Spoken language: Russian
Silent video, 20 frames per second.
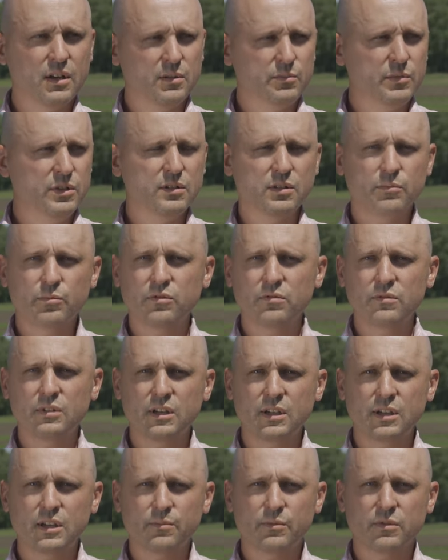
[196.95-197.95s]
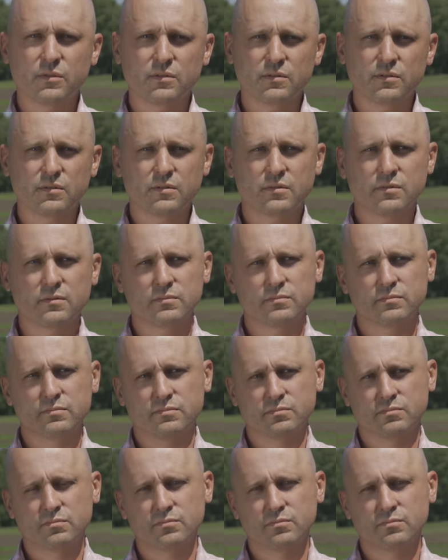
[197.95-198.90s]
мы наблюдаем